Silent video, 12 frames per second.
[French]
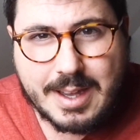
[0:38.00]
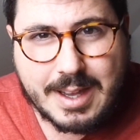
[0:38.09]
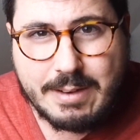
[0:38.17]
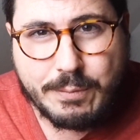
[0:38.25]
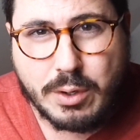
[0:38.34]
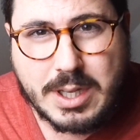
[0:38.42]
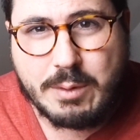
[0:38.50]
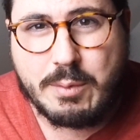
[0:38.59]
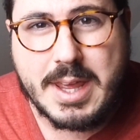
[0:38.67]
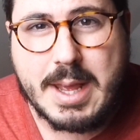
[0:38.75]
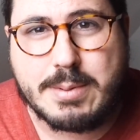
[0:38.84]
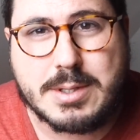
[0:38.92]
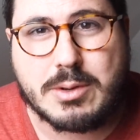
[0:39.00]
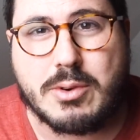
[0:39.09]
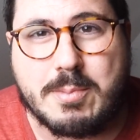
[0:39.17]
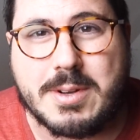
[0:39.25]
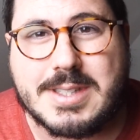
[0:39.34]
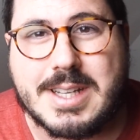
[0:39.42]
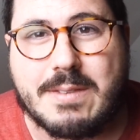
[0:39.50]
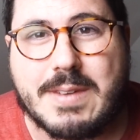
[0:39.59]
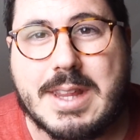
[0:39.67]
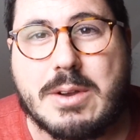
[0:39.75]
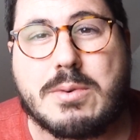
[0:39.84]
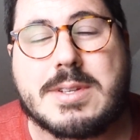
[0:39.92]
Il faut qu'il voie absolument cette
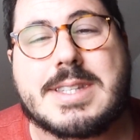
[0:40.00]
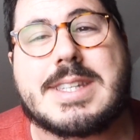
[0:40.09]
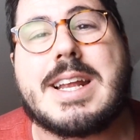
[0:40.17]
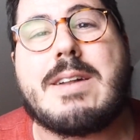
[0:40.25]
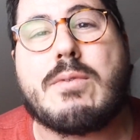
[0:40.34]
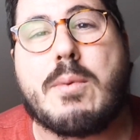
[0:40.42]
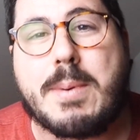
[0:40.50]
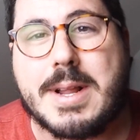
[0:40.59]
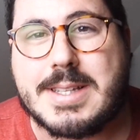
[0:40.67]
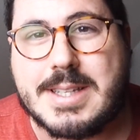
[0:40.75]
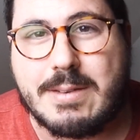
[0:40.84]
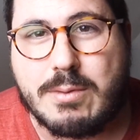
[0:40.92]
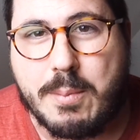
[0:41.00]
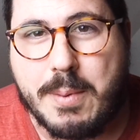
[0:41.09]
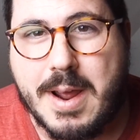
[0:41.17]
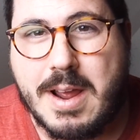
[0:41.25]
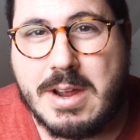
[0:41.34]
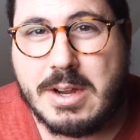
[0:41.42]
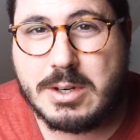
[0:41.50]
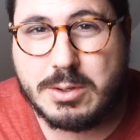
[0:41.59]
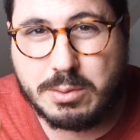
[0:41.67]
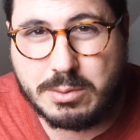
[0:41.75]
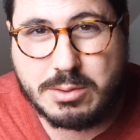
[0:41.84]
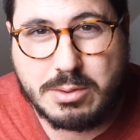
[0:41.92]
vidéo, s'il vous plaît, s'il vous plaît. Je
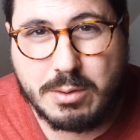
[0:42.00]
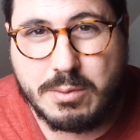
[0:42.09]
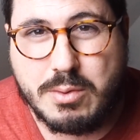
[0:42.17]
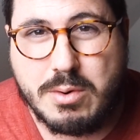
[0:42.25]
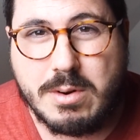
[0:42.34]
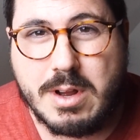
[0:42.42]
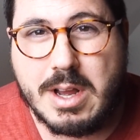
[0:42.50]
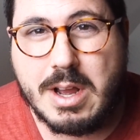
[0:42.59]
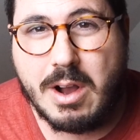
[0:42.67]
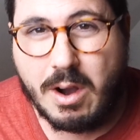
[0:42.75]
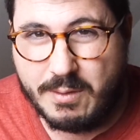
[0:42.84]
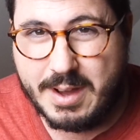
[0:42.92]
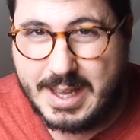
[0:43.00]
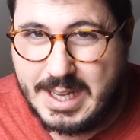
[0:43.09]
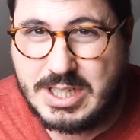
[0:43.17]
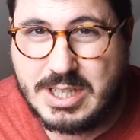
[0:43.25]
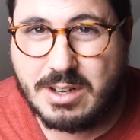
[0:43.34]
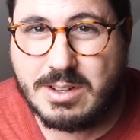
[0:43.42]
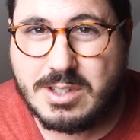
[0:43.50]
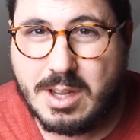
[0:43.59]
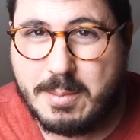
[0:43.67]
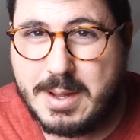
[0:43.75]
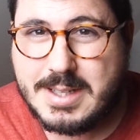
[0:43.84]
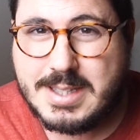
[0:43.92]
compte sur vous. On va réagir
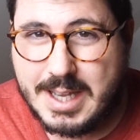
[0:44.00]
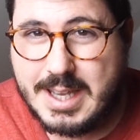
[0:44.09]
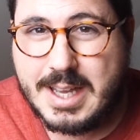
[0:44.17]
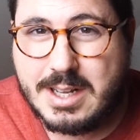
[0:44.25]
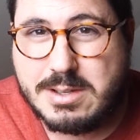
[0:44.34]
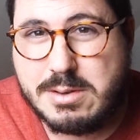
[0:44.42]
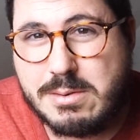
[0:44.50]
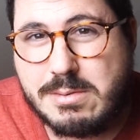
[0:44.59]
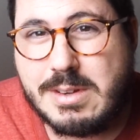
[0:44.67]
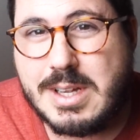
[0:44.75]
ensemble à sa réaction.